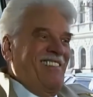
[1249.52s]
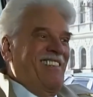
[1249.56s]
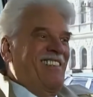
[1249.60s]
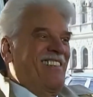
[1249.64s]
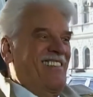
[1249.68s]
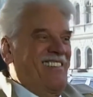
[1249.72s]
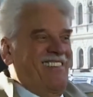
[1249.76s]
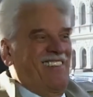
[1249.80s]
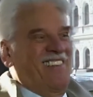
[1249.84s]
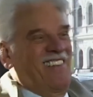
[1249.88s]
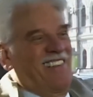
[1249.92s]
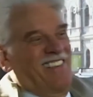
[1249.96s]

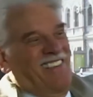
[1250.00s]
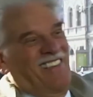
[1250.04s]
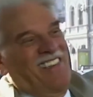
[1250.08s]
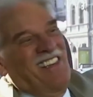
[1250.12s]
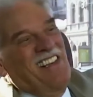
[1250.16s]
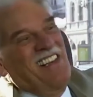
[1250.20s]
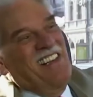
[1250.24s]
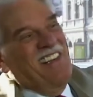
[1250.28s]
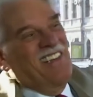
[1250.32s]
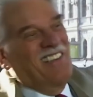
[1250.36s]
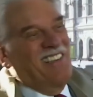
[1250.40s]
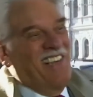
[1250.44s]
Und,
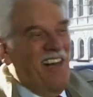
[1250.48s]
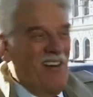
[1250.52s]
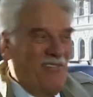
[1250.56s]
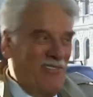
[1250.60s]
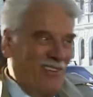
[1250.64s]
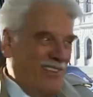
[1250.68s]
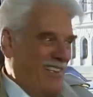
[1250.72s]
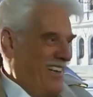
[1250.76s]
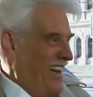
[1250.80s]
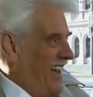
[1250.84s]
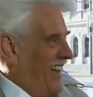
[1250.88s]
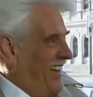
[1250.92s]

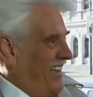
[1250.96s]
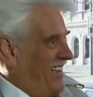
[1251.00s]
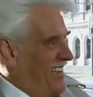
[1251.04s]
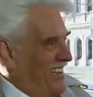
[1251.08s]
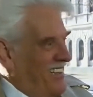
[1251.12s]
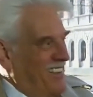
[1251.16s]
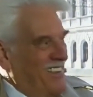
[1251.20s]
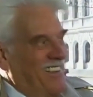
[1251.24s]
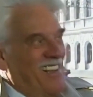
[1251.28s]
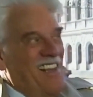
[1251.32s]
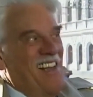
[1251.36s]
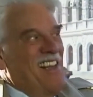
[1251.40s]
aber da,
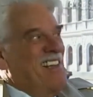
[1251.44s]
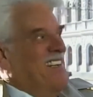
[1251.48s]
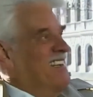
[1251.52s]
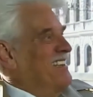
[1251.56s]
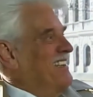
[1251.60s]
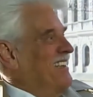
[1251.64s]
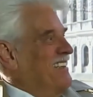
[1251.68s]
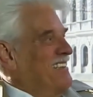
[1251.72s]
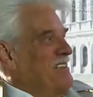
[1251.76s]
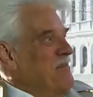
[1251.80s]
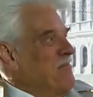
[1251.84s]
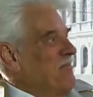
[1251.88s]
da
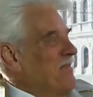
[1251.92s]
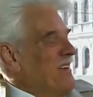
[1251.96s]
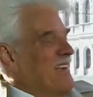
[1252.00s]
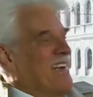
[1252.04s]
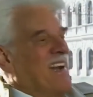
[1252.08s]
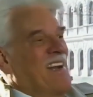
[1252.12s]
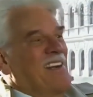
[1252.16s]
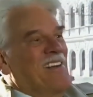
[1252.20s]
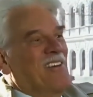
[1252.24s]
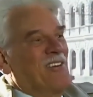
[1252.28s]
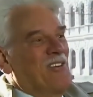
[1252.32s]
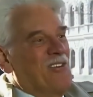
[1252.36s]
nimmt
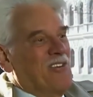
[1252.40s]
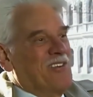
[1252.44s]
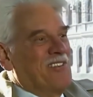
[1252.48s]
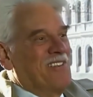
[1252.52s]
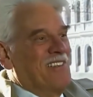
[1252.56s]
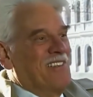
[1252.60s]
man keine